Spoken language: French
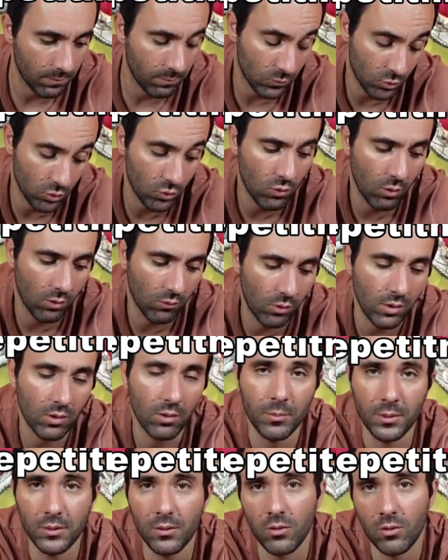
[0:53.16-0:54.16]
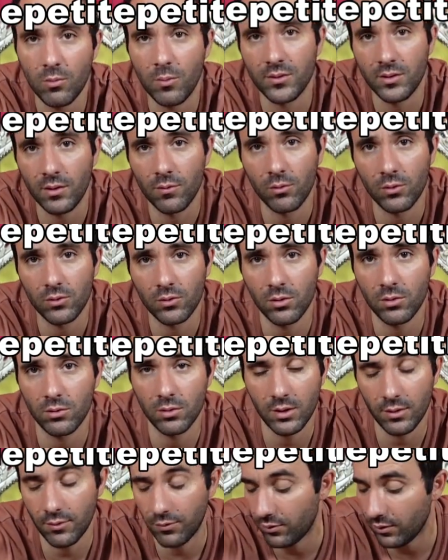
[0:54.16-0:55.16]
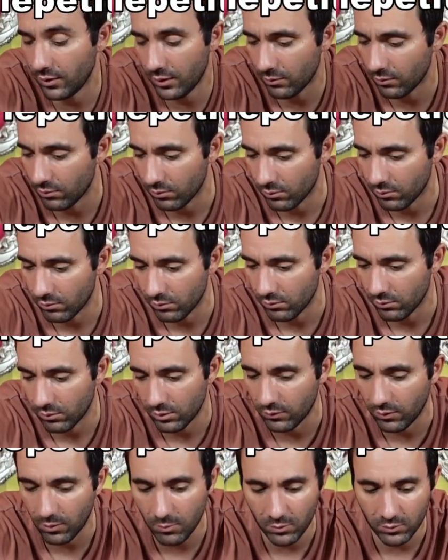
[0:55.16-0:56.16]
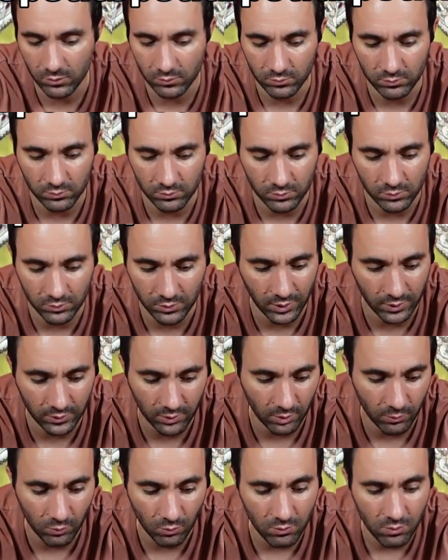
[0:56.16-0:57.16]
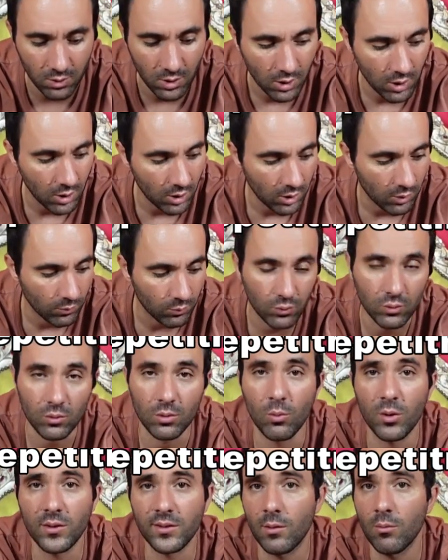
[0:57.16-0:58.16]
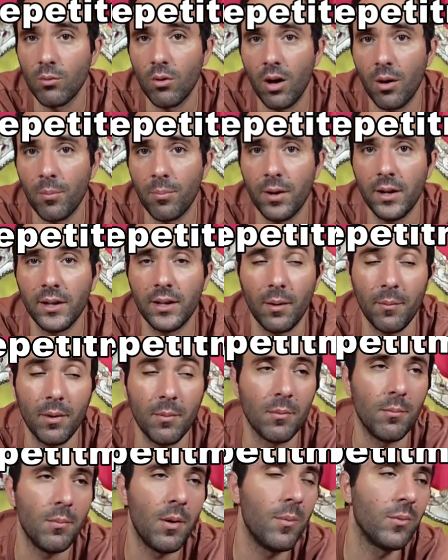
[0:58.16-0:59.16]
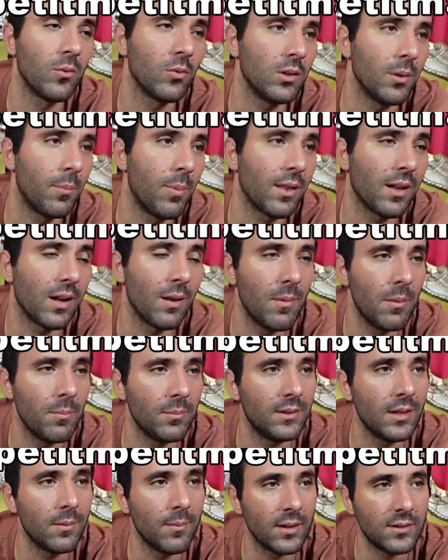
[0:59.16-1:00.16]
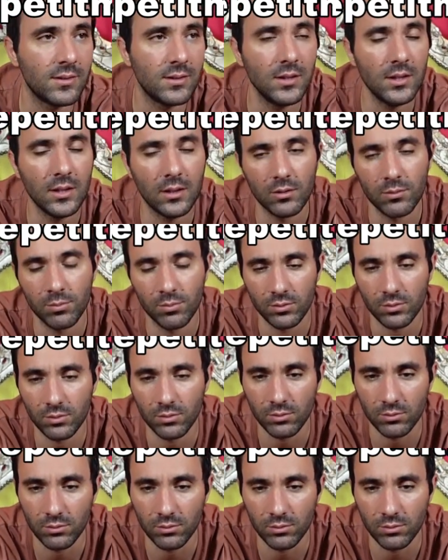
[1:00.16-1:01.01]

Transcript: du coup, en voyant maintenant comment ça fonctionne, l'effet euh, est vraiment très très bon. Puisque moi, ça me rappelle quand même, même si on n'est pas dans la même thématique, parce que